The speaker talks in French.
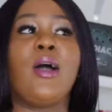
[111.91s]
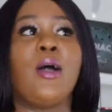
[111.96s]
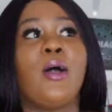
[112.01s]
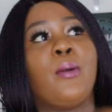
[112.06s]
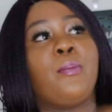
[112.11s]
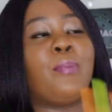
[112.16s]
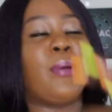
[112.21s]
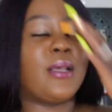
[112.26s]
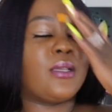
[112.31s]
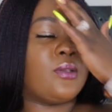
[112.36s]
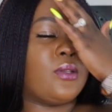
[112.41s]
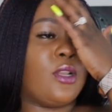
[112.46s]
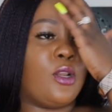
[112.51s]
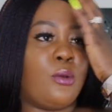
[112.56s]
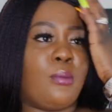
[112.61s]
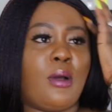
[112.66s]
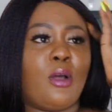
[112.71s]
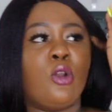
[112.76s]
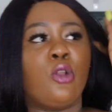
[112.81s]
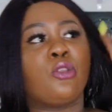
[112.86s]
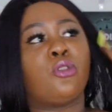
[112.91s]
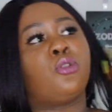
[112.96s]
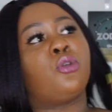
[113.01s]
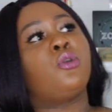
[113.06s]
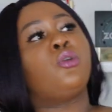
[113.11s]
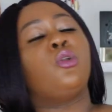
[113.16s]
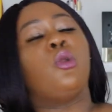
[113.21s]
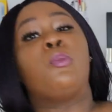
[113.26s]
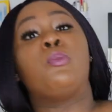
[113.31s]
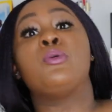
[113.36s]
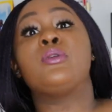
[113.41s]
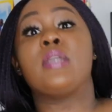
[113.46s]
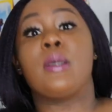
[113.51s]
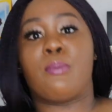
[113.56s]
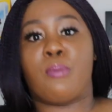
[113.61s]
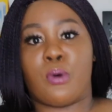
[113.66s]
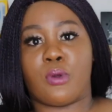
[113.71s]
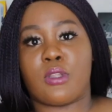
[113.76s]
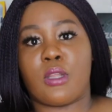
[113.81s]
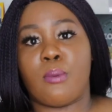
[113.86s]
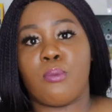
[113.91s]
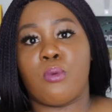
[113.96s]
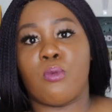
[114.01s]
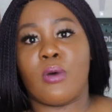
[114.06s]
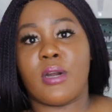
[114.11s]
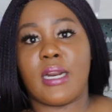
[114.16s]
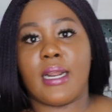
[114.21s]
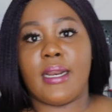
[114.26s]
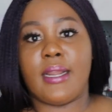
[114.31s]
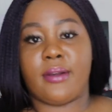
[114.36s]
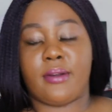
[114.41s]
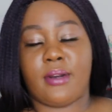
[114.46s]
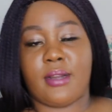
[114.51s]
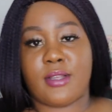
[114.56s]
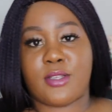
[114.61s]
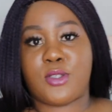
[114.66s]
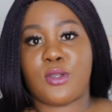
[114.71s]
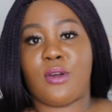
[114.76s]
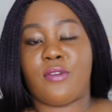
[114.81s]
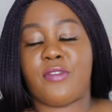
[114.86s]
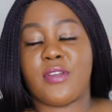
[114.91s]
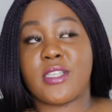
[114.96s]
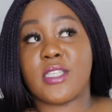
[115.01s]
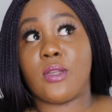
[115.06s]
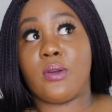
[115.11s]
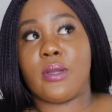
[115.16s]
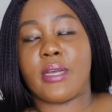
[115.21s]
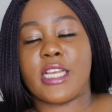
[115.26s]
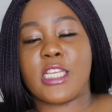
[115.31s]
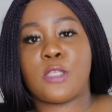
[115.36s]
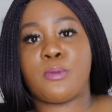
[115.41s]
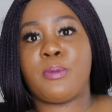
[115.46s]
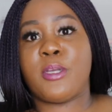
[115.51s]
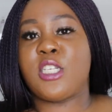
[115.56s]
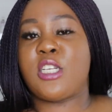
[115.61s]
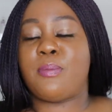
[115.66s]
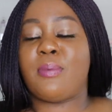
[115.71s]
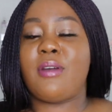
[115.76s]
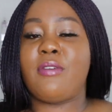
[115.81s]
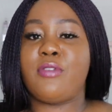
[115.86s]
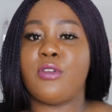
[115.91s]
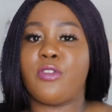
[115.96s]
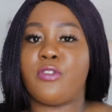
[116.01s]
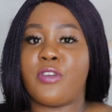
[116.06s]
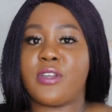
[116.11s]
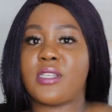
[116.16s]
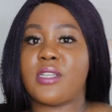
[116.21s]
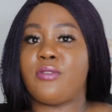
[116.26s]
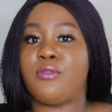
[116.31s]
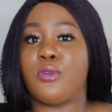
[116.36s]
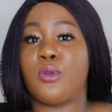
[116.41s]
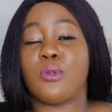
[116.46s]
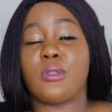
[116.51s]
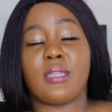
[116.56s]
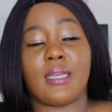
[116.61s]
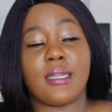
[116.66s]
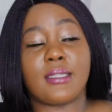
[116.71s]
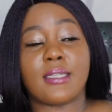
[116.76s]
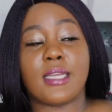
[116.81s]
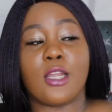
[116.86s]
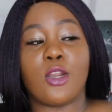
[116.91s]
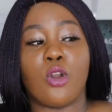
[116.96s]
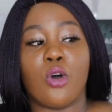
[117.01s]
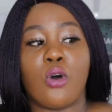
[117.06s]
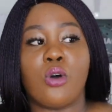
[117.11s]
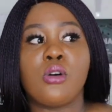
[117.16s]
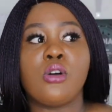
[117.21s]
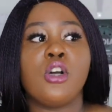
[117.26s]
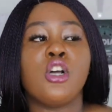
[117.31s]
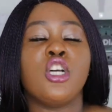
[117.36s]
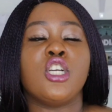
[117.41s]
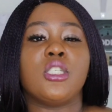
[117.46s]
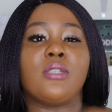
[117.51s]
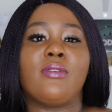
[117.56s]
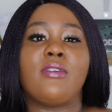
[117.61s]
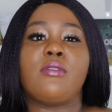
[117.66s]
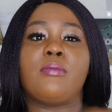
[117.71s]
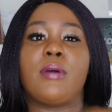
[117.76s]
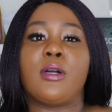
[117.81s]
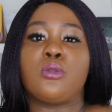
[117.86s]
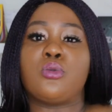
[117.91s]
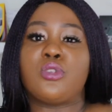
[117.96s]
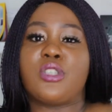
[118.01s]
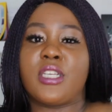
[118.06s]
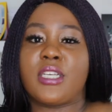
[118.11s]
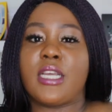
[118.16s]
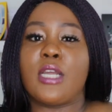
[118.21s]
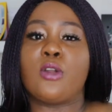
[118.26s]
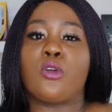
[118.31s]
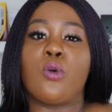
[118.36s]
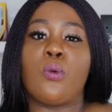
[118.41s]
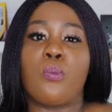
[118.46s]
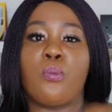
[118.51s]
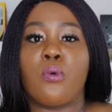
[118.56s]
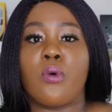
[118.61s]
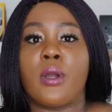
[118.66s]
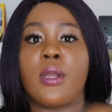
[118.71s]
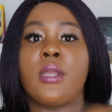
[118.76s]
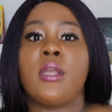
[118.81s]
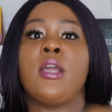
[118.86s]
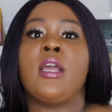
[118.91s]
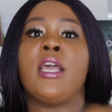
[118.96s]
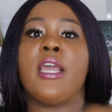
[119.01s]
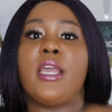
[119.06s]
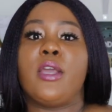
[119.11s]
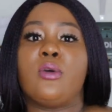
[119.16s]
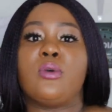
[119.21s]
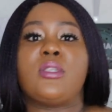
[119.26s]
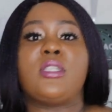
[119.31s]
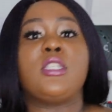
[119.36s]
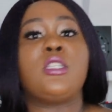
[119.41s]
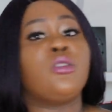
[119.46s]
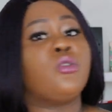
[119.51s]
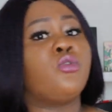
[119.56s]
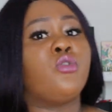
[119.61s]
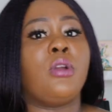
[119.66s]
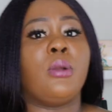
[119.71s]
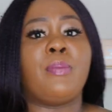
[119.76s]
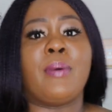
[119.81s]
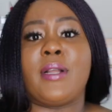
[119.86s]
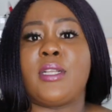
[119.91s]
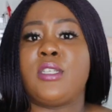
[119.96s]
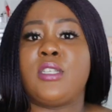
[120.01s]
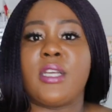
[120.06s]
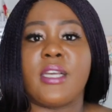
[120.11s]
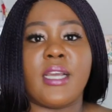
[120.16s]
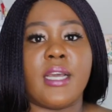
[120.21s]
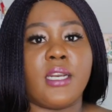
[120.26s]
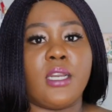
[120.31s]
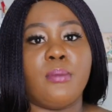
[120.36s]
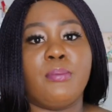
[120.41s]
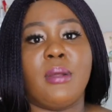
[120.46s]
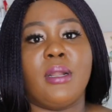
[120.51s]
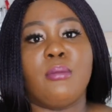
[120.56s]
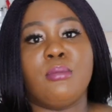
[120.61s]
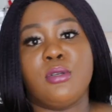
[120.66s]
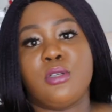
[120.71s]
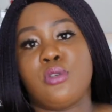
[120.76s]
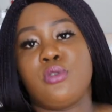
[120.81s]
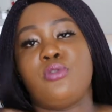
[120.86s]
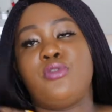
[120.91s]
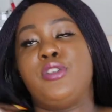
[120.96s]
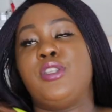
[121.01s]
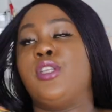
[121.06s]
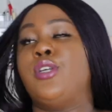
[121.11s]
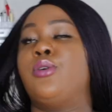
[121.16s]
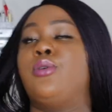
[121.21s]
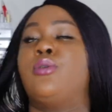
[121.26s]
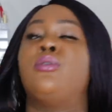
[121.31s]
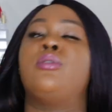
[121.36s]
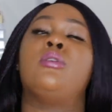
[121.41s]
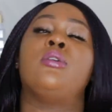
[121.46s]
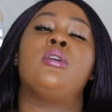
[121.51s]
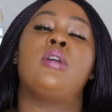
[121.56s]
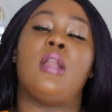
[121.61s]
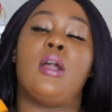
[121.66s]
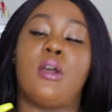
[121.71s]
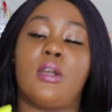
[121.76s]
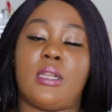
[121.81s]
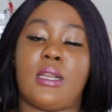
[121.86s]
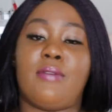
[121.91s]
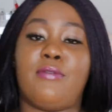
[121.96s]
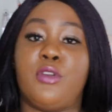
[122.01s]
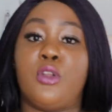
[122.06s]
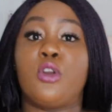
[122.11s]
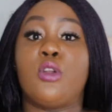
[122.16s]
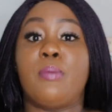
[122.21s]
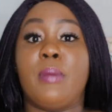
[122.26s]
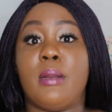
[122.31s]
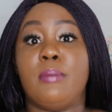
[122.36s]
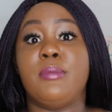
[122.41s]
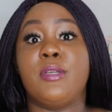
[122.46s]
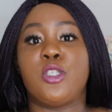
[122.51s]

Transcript: Euh, personnellement, le truc le plus important pour moi dans les relations, en fait, c'est le respect. J'ai pas envie de faire cette vidéo très très long. Je vais vraiment toucher quelques points. Et aussi, si vous voulez partir regarder Belle Bijoux vidéo, euh, la vidéo de Belle